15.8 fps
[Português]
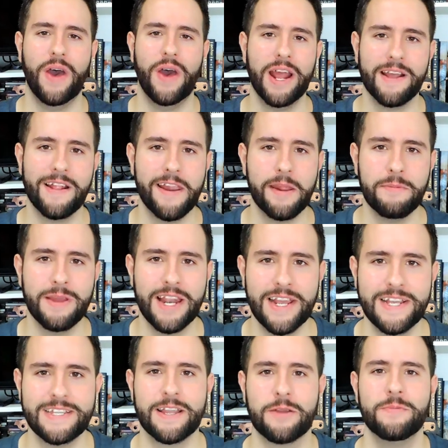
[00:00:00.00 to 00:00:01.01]
Fala galera,
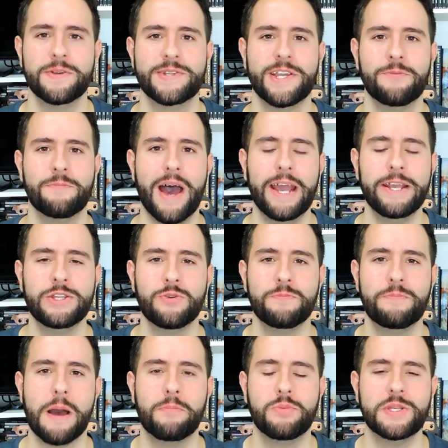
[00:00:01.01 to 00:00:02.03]
beleza? Tá começando mais
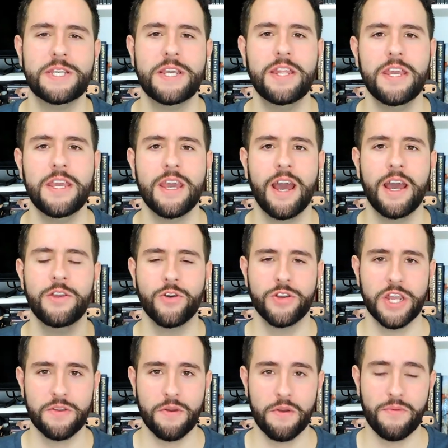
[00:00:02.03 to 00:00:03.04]
um Papuzine e
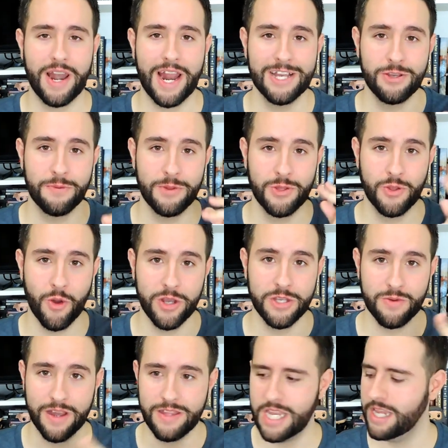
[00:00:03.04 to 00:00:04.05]
hoje a gente vai falar sobre
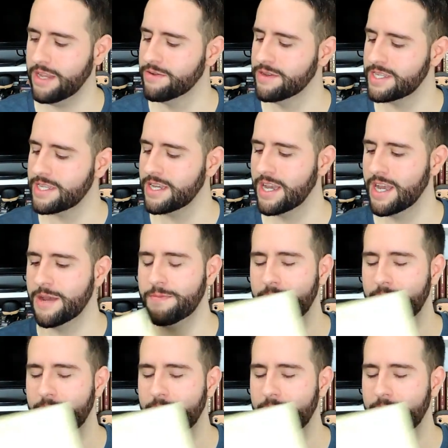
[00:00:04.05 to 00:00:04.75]
dois quadrinhos.